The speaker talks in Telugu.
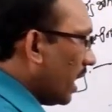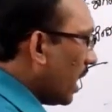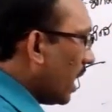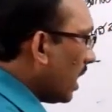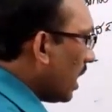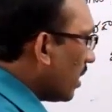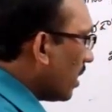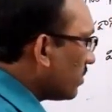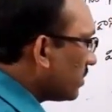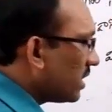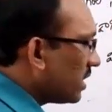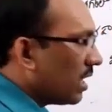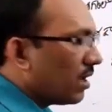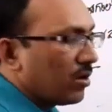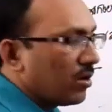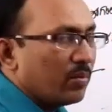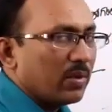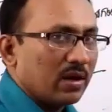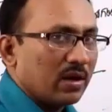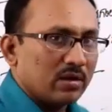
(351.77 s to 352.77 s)
ఏ
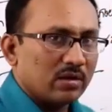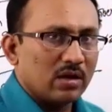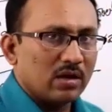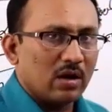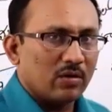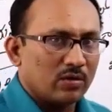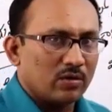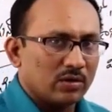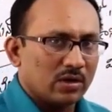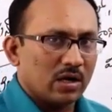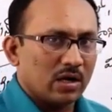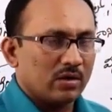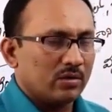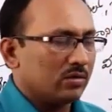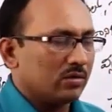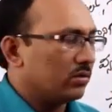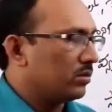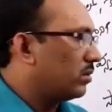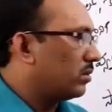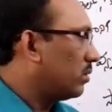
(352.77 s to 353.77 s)
అంశాల్లో మెరుగ్గా
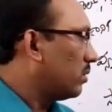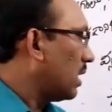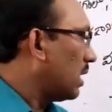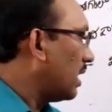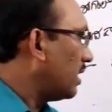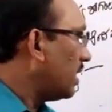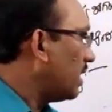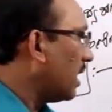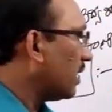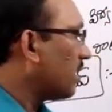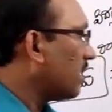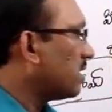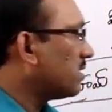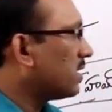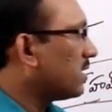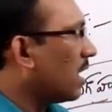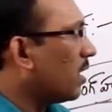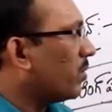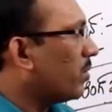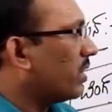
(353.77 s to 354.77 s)
ఉన్నాడు అది అతను
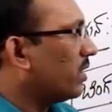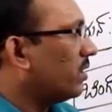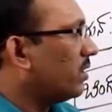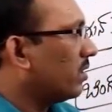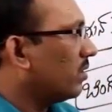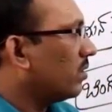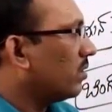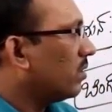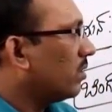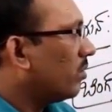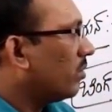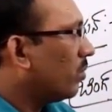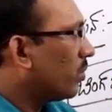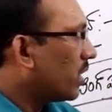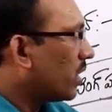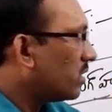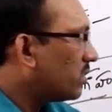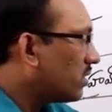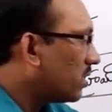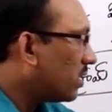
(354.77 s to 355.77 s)
సామర్థ్యం
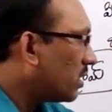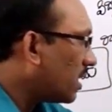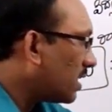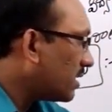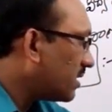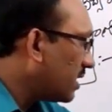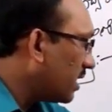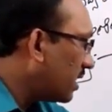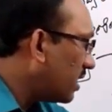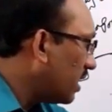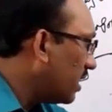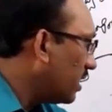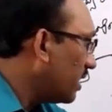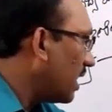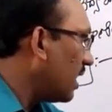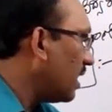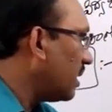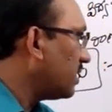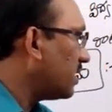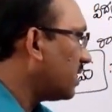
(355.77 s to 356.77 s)
ప్రస్తుత స్థితిని
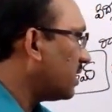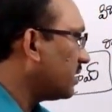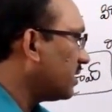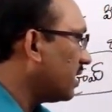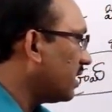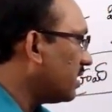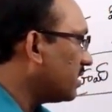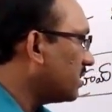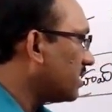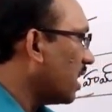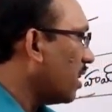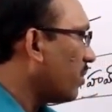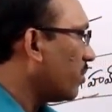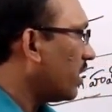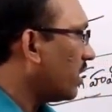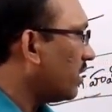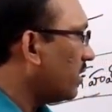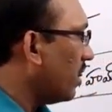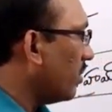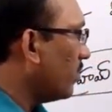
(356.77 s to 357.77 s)
తెలియజేసేది
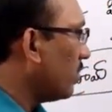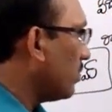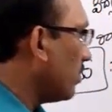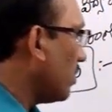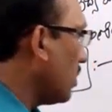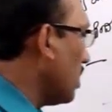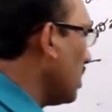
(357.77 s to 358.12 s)
సామర్థ్యము